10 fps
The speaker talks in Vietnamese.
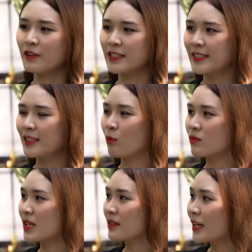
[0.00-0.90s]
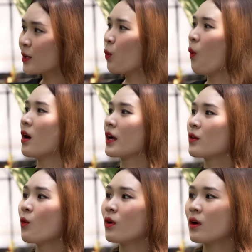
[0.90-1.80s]
Vậy thì tổng diện tích của cái
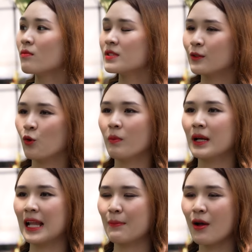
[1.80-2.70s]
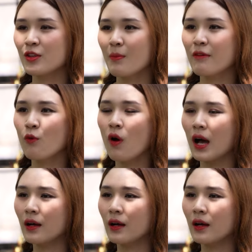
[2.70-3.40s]
khu công trình của mình là bao nhiêu mét vuông